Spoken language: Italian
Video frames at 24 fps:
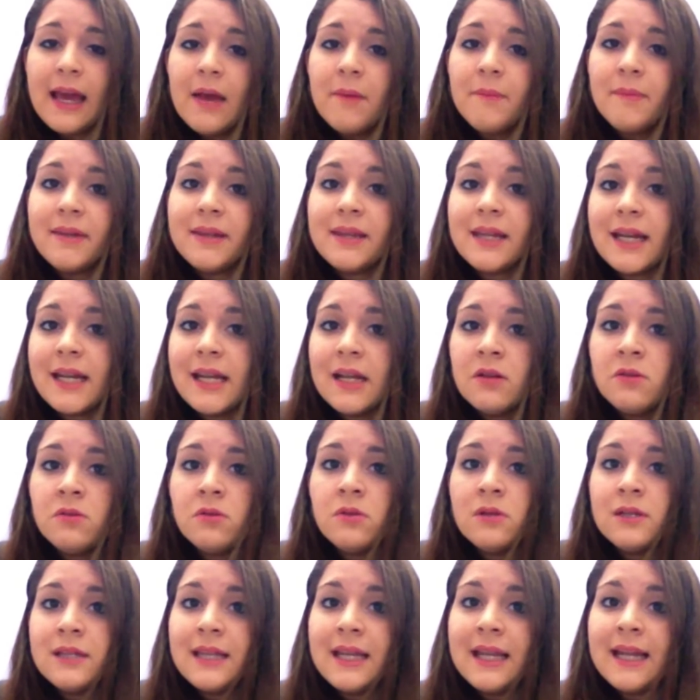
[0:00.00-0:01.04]
mentre gli
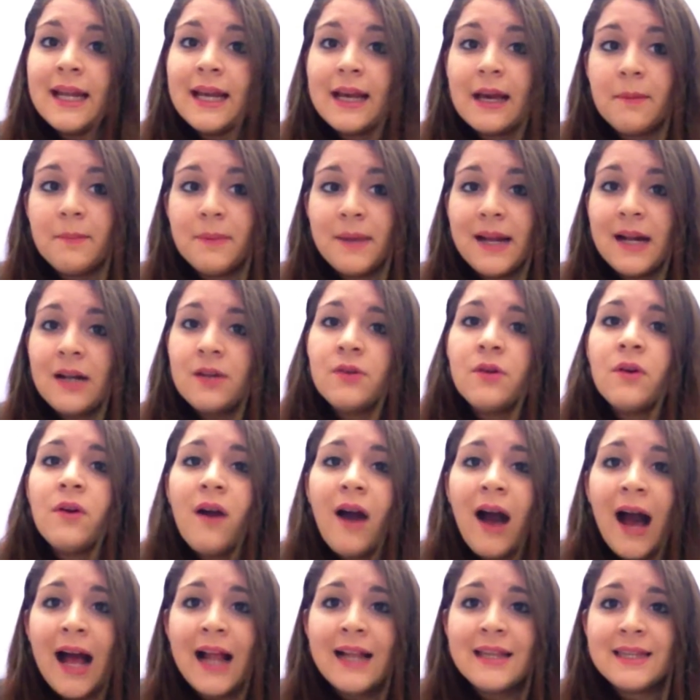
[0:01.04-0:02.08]
adulti ne capiranno
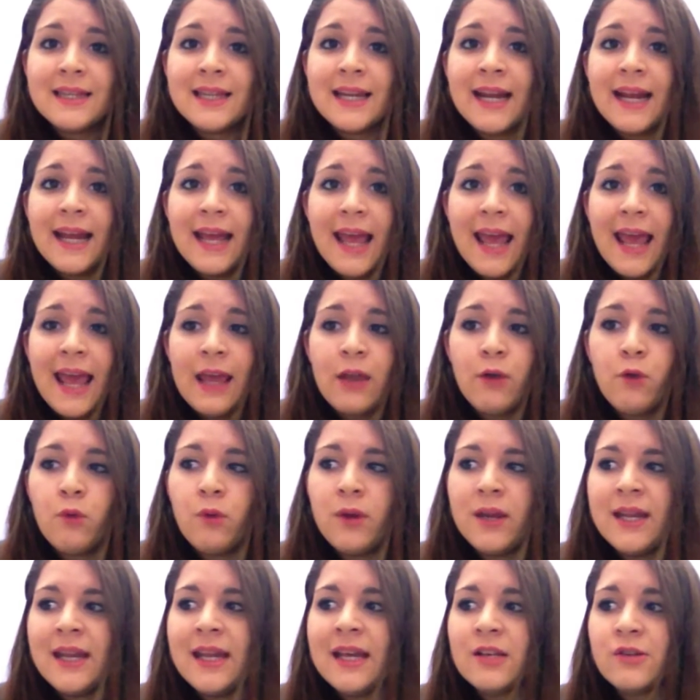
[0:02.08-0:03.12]
altre e
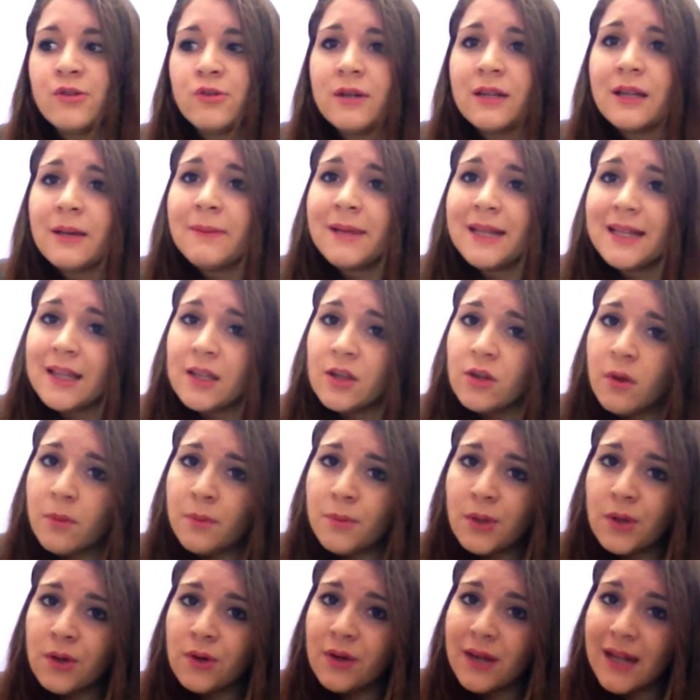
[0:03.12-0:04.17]
quindi assolutamente
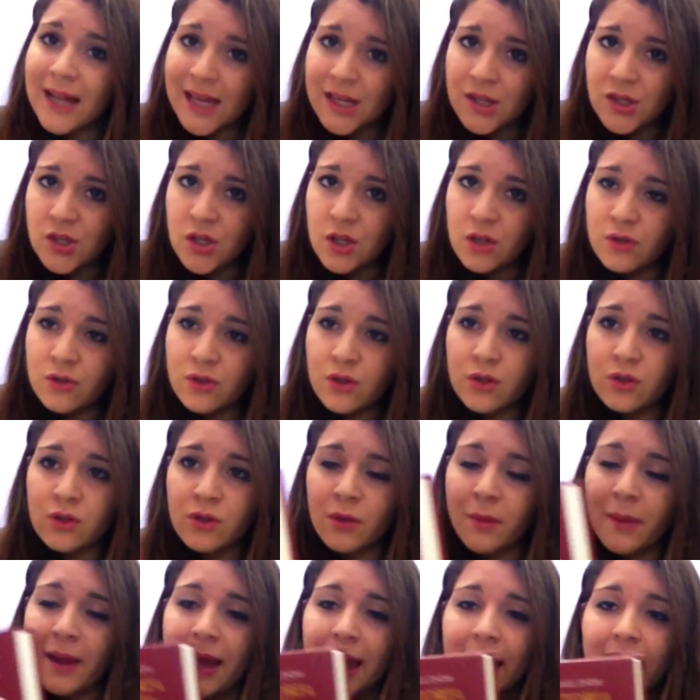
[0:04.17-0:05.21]
d'obbligo leggerlo,
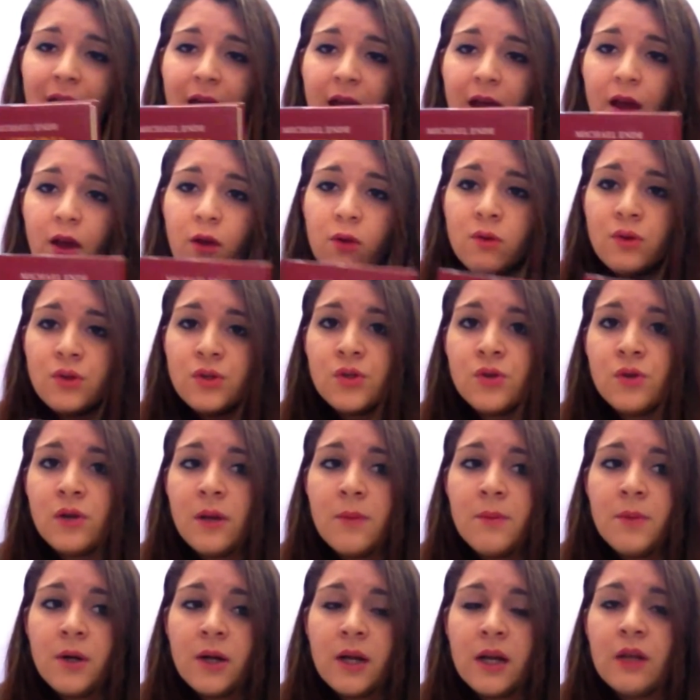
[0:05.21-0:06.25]
secondo me questo
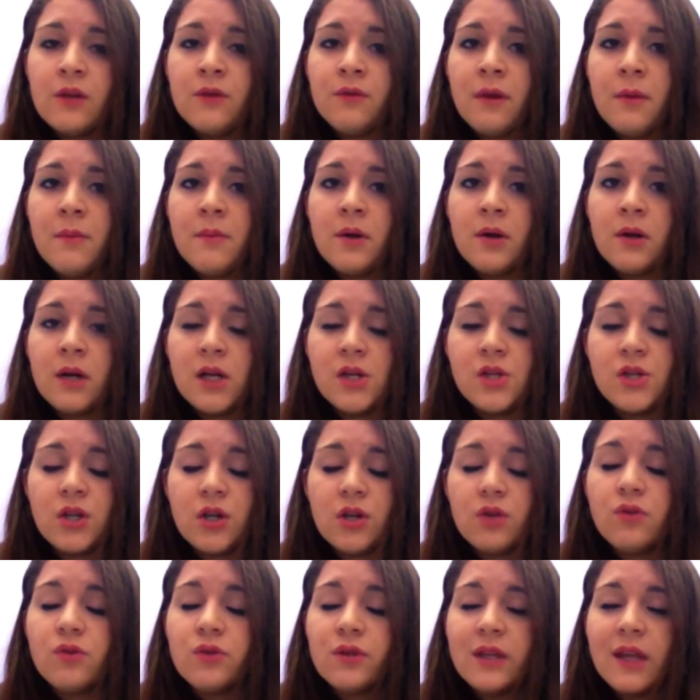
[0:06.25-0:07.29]
libro che dovrebbero
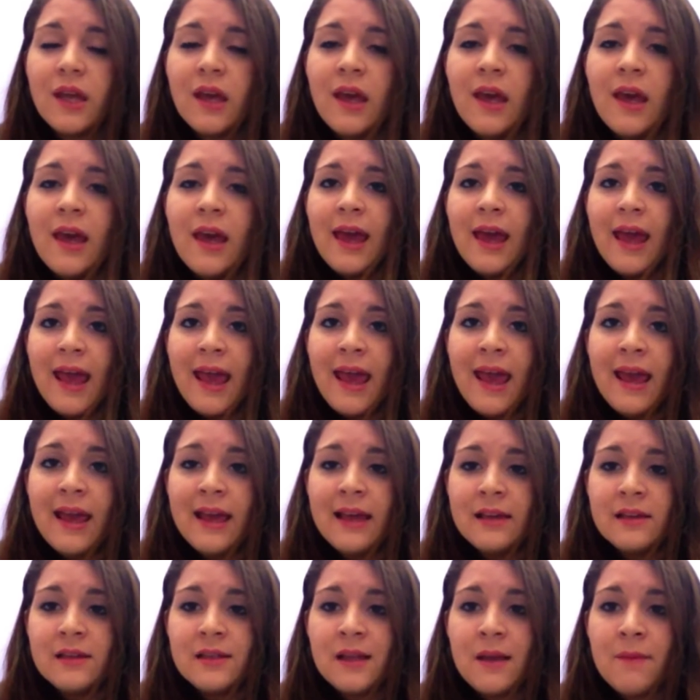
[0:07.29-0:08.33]
leggere tutti e
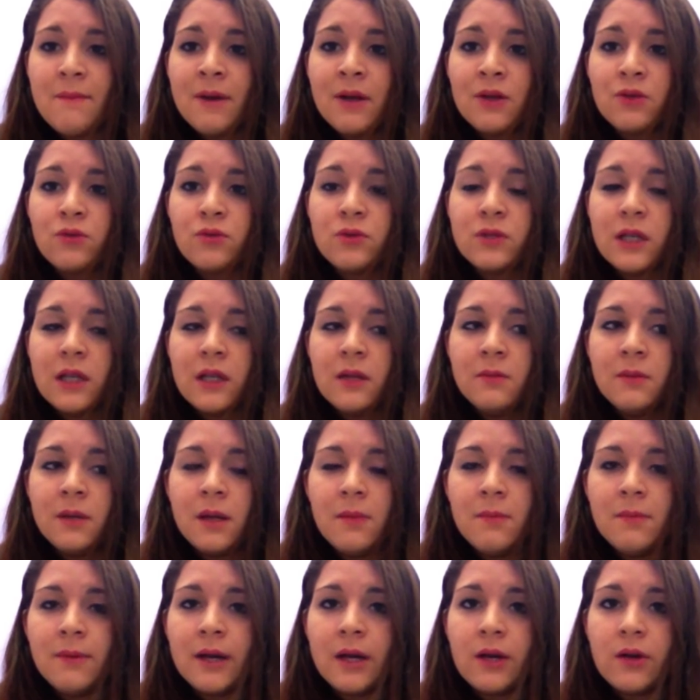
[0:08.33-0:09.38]
insieme a tutti i libri
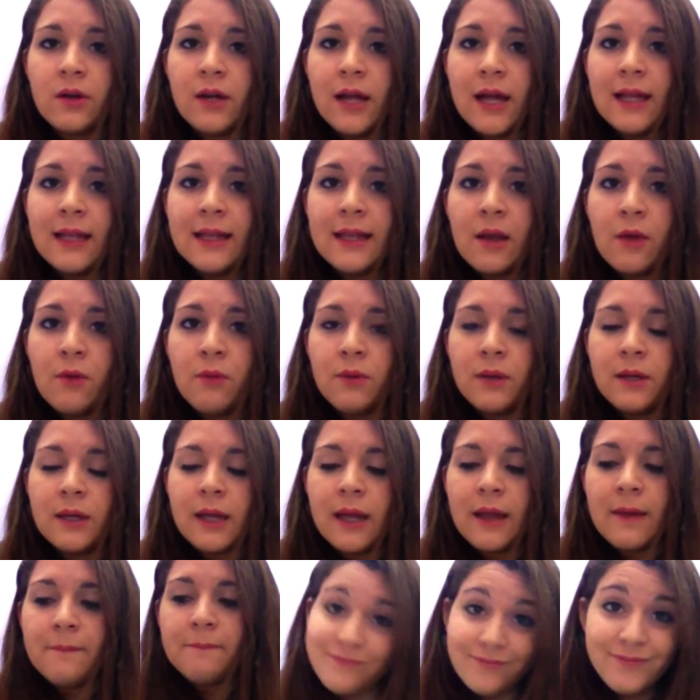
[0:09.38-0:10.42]
di Michael Ende,
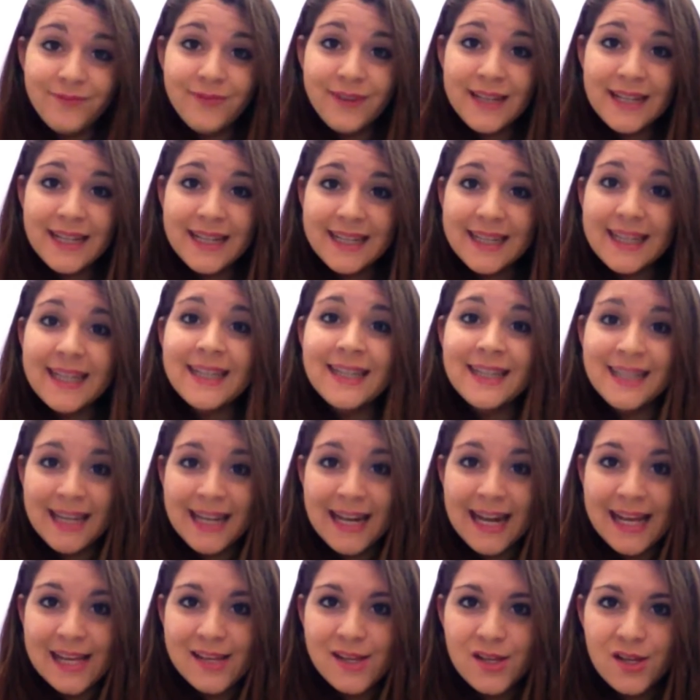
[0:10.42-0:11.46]
quindi vedete di
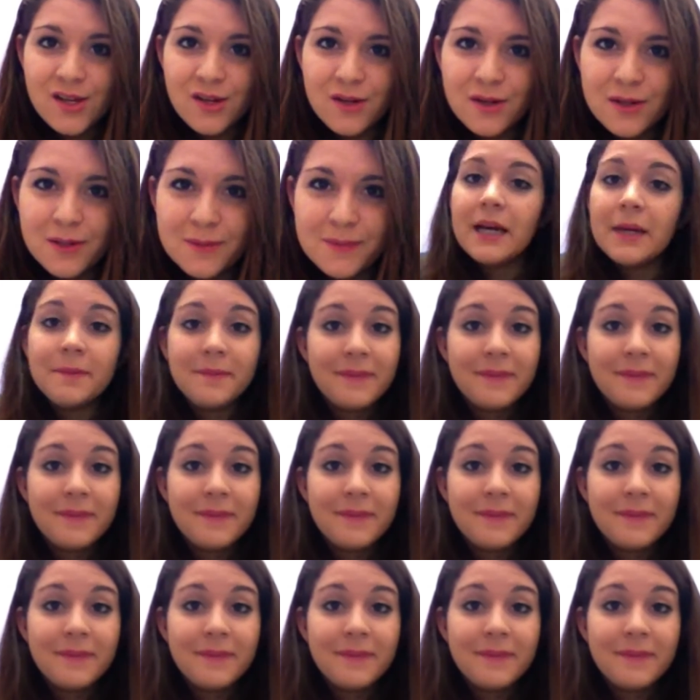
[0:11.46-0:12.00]
leggerlo.